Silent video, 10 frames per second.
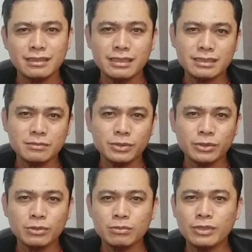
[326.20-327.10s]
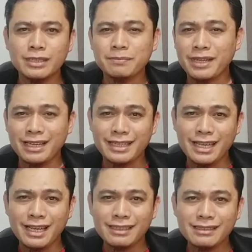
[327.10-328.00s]
Disebut tumbuhan
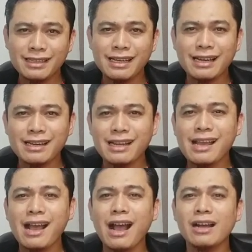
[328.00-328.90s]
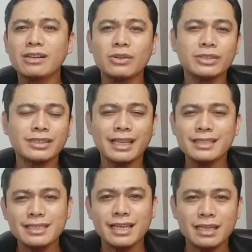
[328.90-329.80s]
peralihan karena
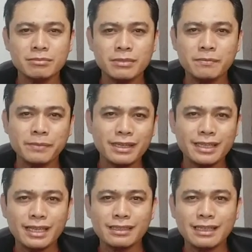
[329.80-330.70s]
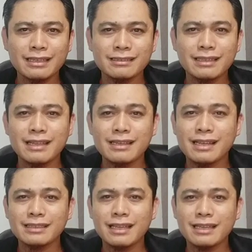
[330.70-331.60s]
anggotanya memperlihatkan
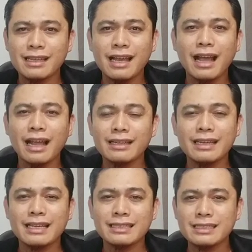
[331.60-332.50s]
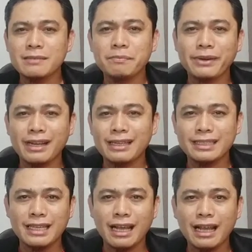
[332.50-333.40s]
tanda-tanda adanya
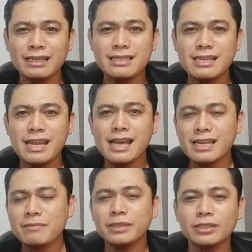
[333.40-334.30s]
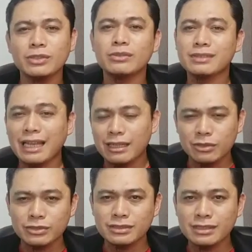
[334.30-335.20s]
peralihan dari bentuk
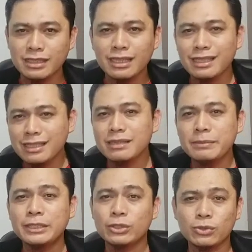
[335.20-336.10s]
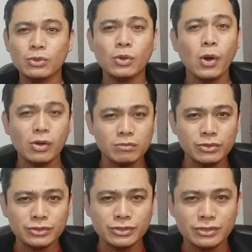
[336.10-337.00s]
talus ke bentuk
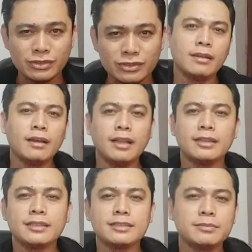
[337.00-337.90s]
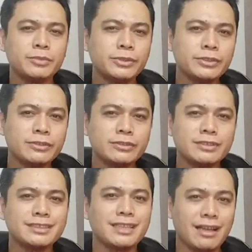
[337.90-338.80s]
kormus. Hal tersebut
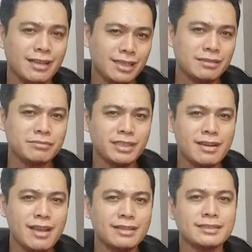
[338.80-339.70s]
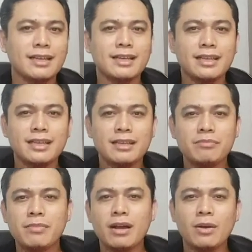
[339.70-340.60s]
sangat mendasari
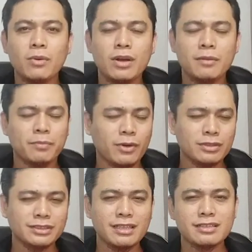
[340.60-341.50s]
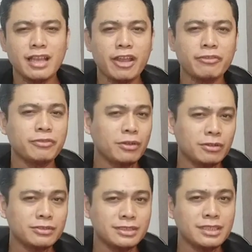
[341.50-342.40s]
bahwa proses
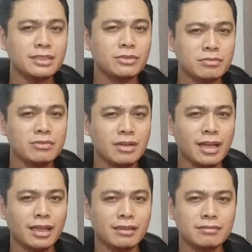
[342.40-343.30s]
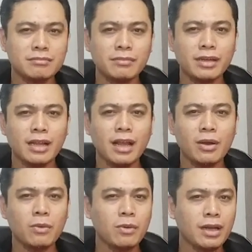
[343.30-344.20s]
evolusi tumbuhan
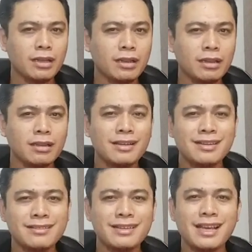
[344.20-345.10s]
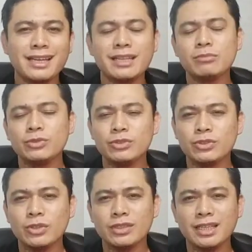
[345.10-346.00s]
berawal dari
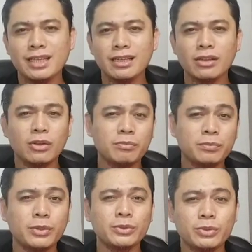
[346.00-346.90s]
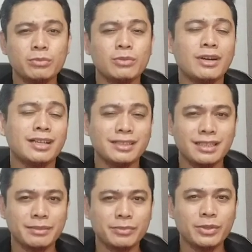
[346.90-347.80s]
munculnya kelompok
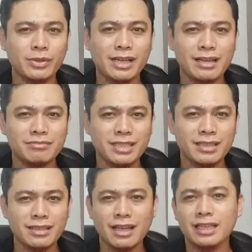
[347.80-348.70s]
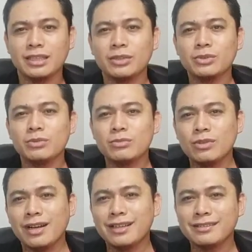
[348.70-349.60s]
tumbuhan kriptogami atau
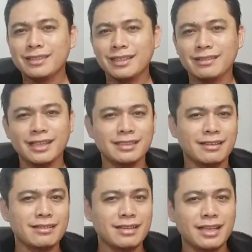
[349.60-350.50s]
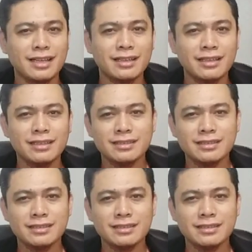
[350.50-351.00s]
tumbuhan tingkat rendah.